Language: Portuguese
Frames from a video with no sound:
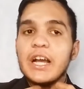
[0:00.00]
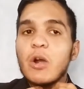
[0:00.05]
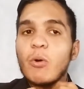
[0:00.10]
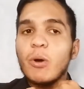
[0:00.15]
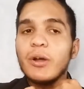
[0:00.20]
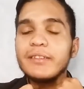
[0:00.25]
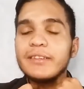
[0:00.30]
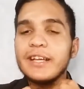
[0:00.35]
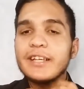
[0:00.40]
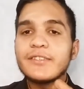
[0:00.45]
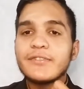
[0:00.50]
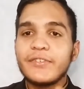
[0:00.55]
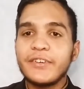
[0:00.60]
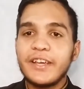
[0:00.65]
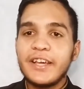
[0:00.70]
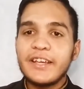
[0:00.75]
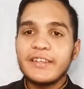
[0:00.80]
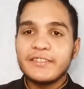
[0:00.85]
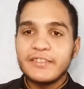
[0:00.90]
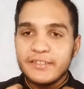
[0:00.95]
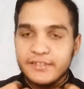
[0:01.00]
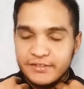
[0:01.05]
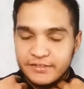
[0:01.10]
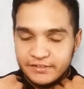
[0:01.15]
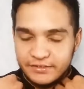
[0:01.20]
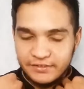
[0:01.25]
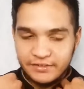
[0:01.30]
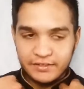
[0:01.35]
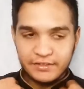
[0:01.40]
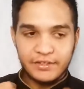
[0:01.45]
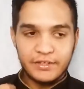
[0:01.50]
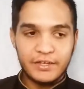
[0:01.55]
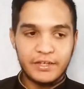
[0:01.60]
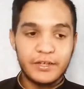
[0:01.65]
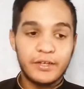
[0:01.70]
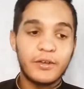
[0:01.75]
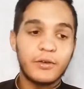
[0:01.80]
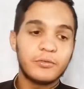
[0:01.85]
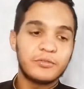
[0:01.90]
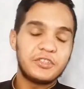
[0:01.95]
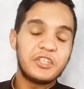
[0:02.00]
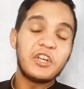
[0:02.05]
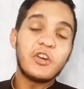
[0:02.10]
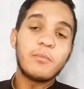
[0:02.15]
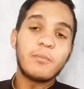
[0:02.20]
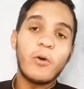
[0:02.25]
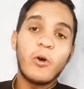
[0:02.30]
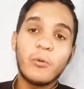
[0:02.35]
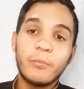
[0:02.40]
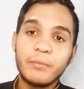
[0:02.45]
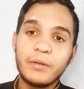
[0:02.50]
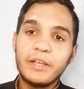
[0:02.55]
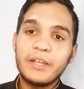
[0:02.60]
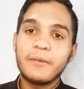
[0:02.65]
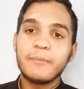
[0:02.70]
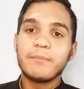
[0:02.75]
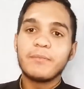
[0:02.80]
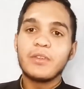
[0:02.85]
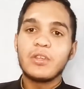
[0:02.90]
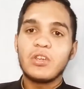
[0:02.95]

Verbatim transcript: Quantas vezes eu digo por mim